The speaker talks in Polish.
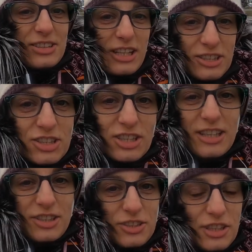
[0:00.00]
Cześć,
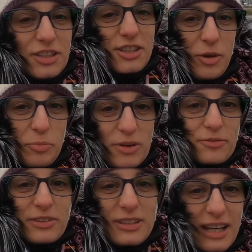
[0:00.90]
cześć, dzień
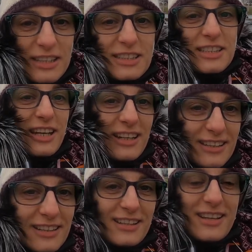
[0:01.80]
dobry, witajcie.
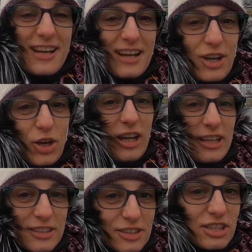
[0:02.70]

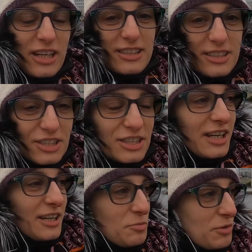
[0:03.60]
Kolejny dzień
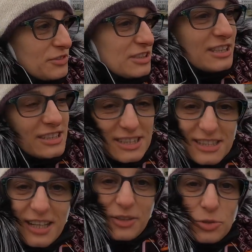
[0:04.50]
dzisiaj po
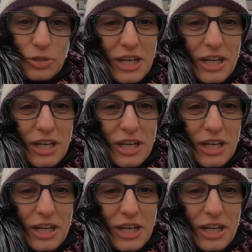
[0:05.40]
wycieczce już.